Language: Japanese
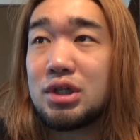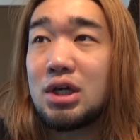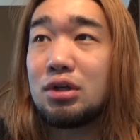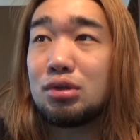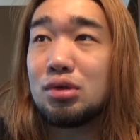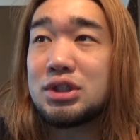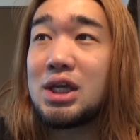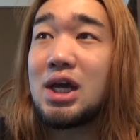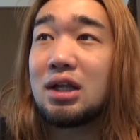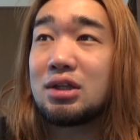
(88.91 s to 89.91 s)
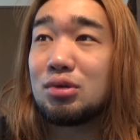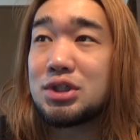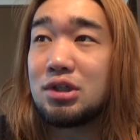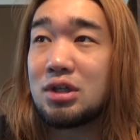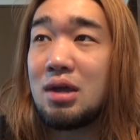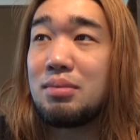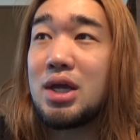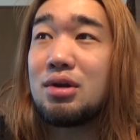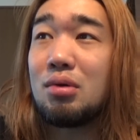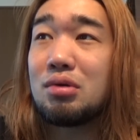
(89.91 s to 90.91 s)
ヒカルとぜひ会ってほしいので
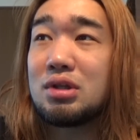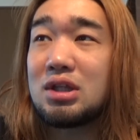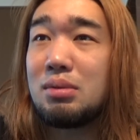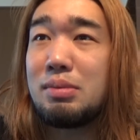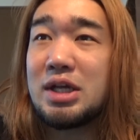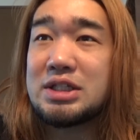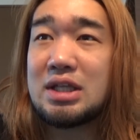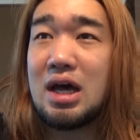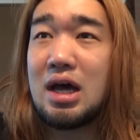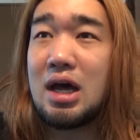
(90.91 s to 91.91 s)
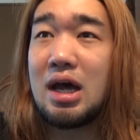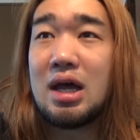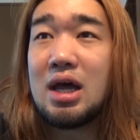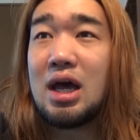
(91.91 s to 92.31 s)
メールを送ってみました。